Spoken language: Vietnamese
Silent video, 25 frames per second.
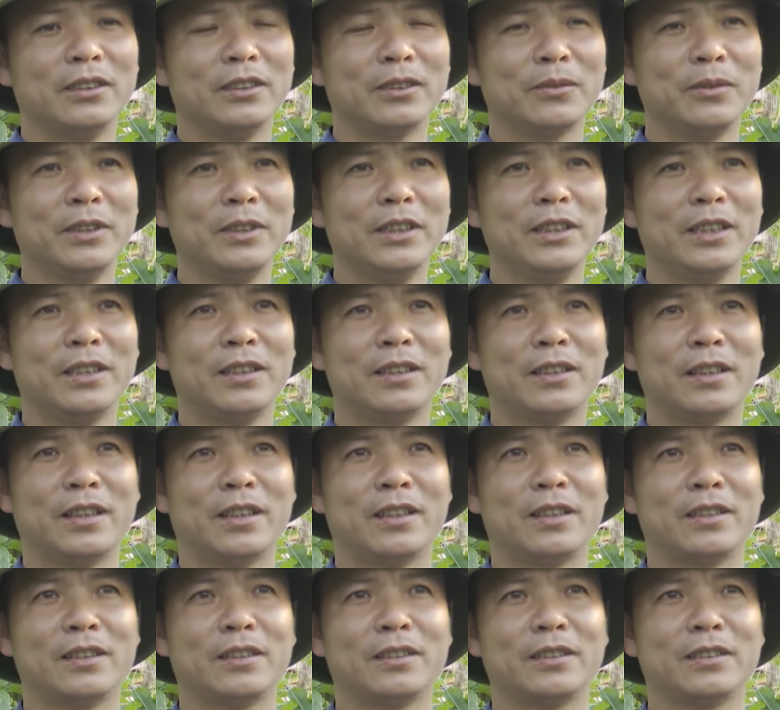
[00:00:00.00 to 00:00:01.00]
Tuy nhiên
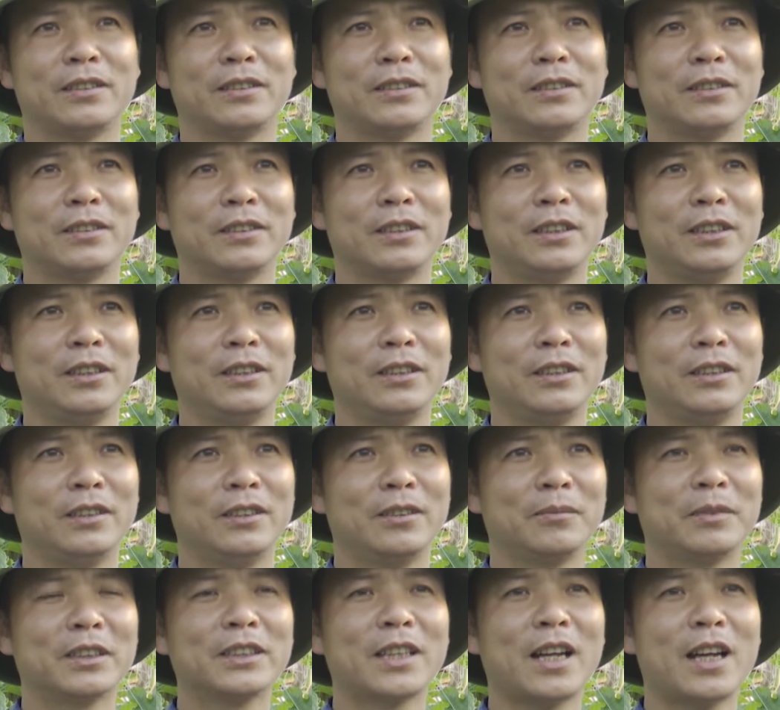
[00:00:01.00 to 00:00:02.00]
là khi
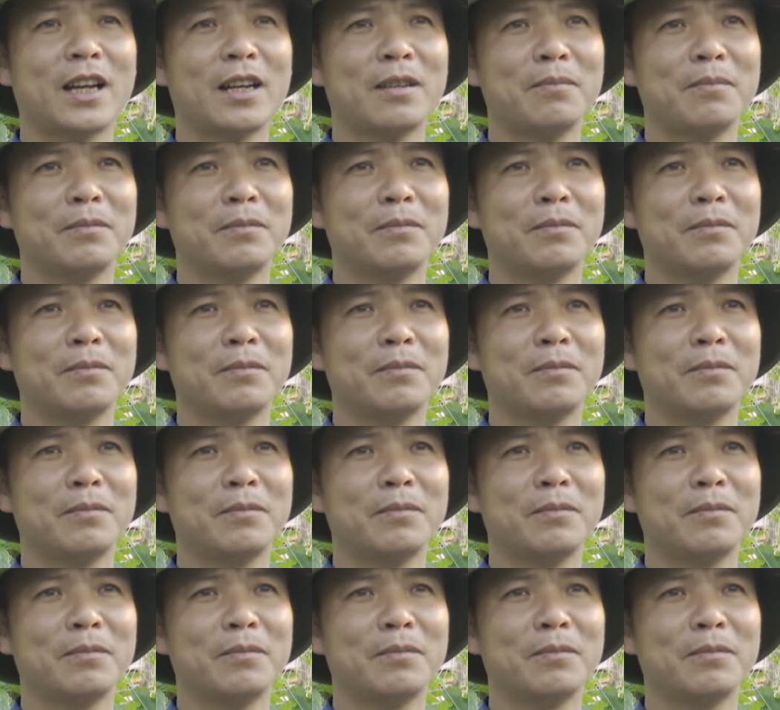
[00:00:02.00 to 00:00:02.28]
hợp tác xã